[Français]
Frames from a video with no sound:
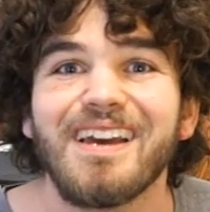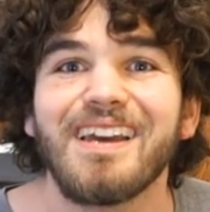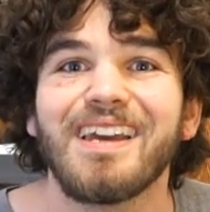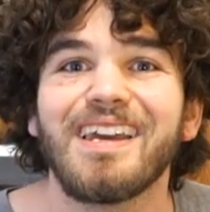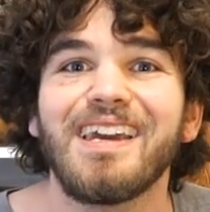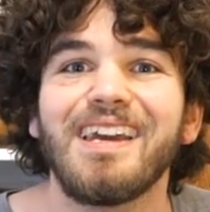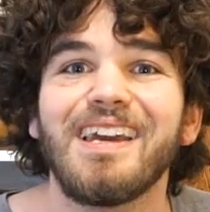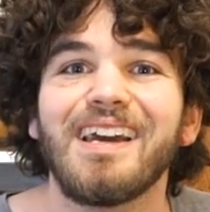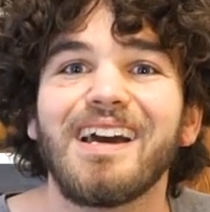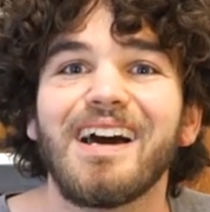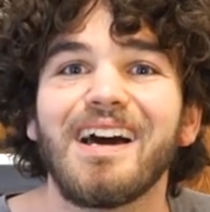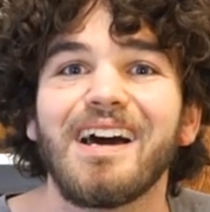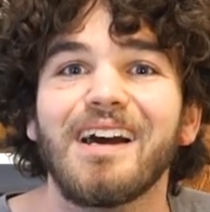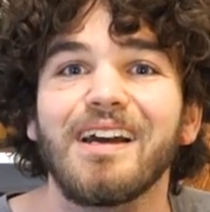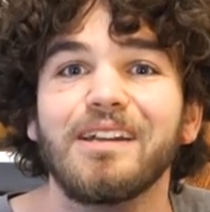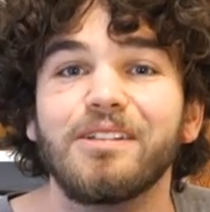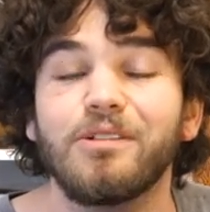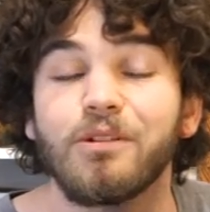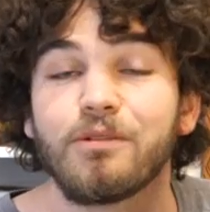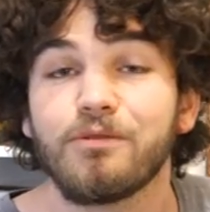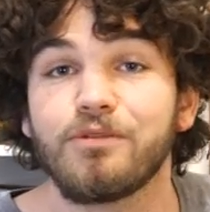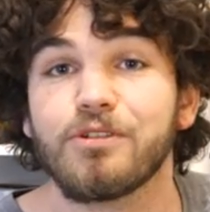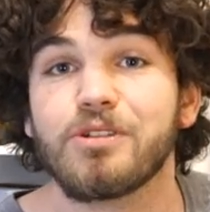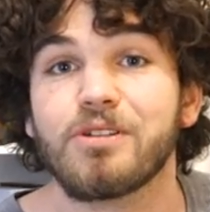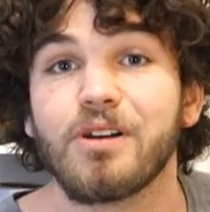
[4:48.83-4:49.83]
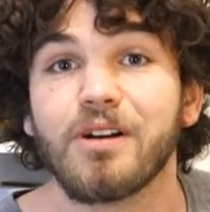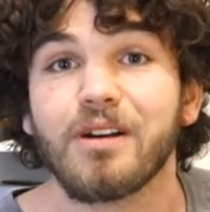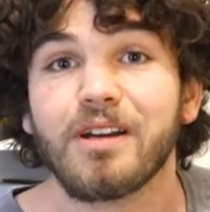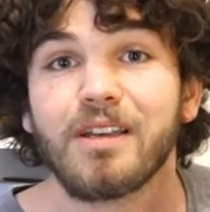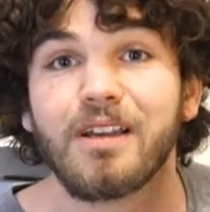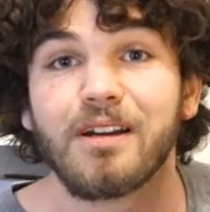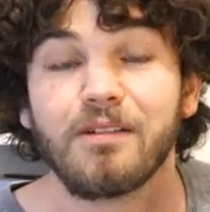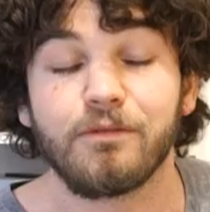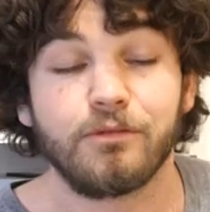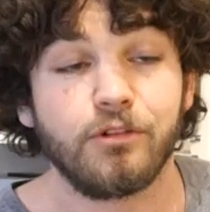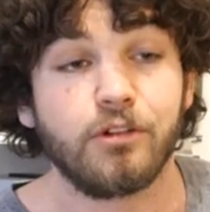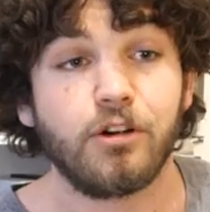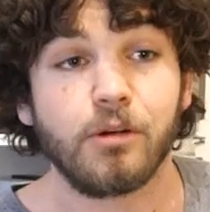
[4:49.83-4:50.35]
Et euh, donc vous,
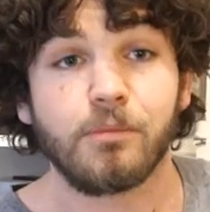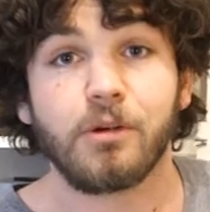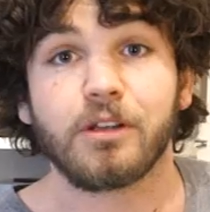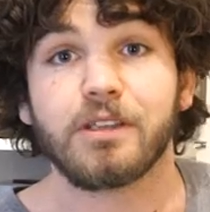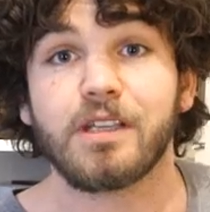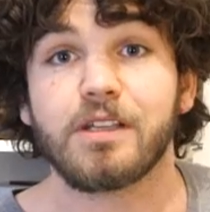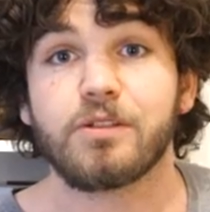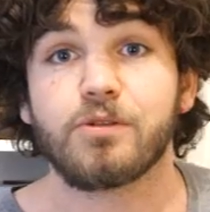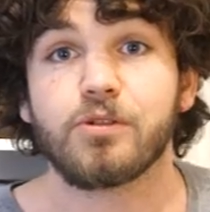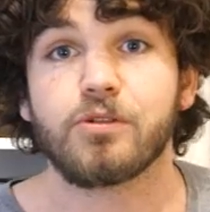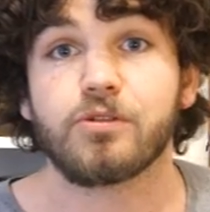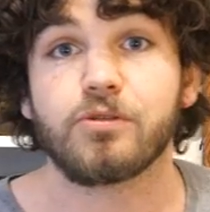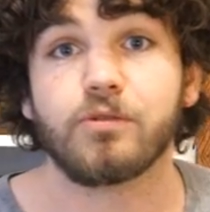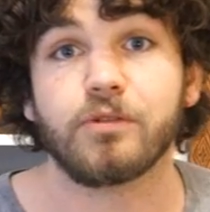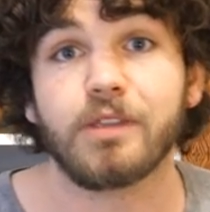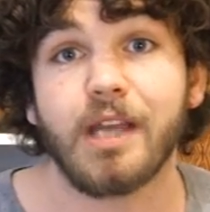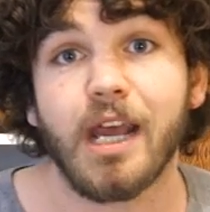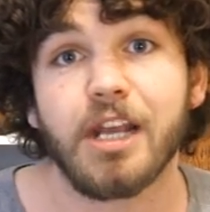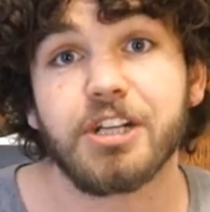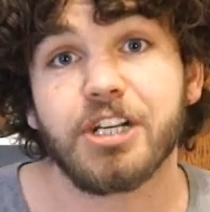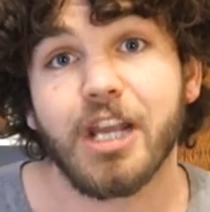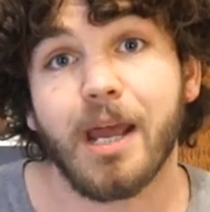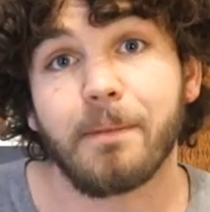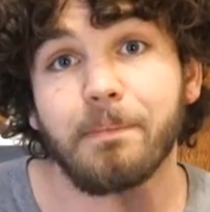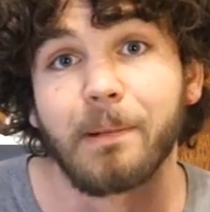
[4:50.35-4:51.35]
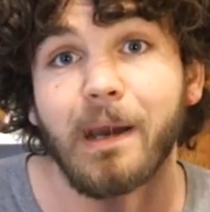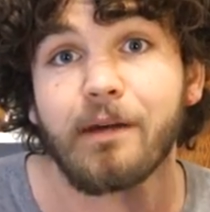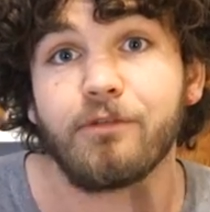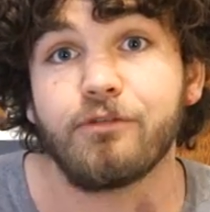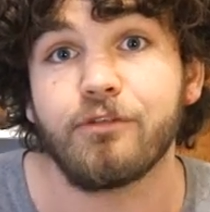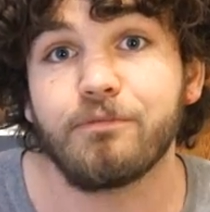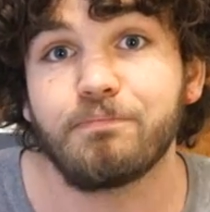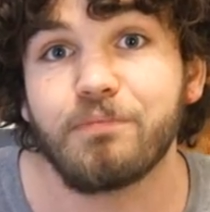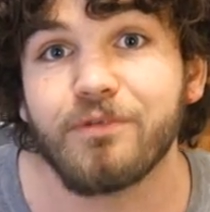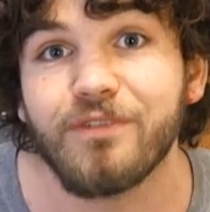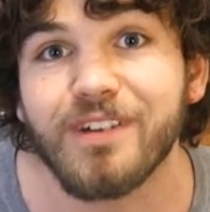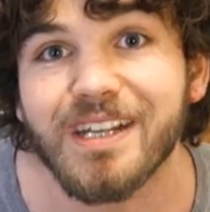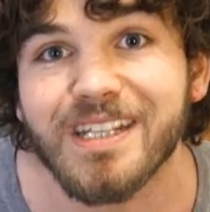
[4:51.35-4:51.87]
vous commandez ce sondage et après
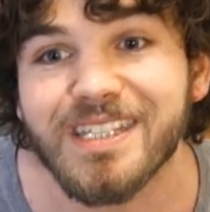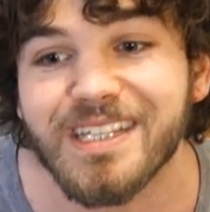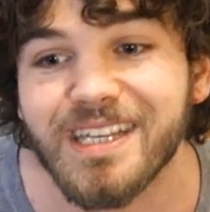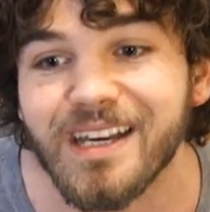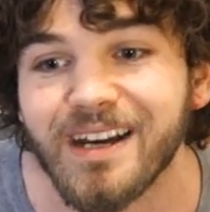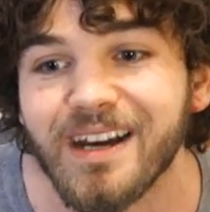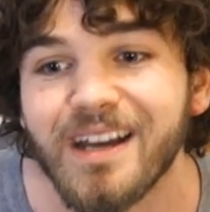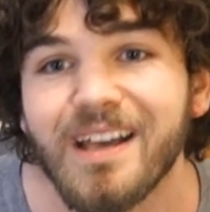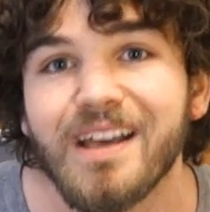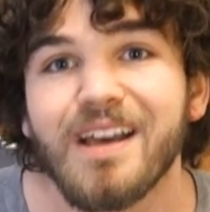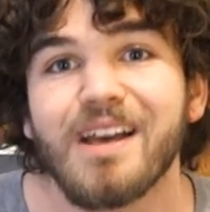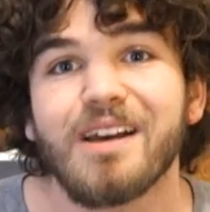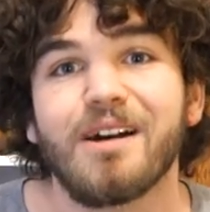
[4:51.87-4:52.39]
vous pouvez dire,